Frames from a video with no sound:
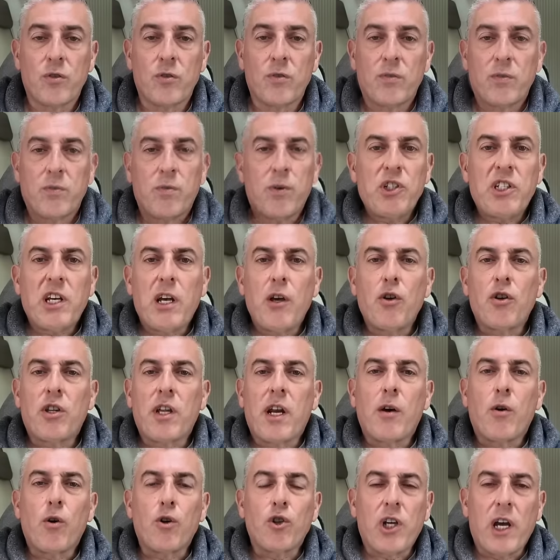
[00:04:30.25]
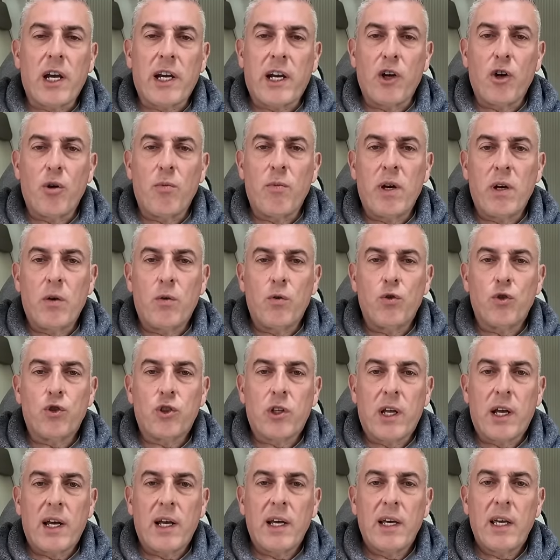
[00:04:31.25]
Después hay otra cosa que no me
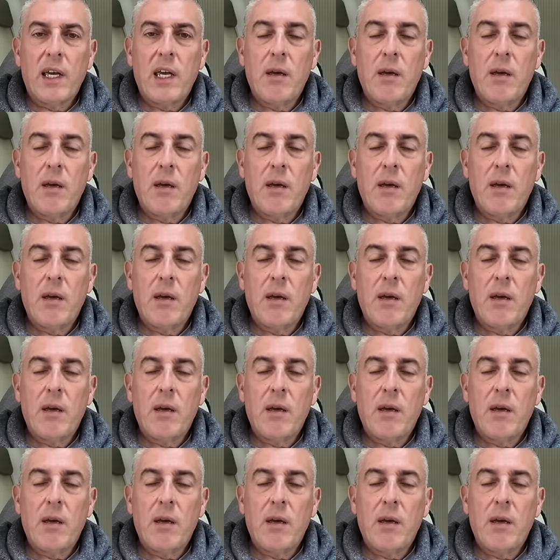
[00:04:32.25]
gusta,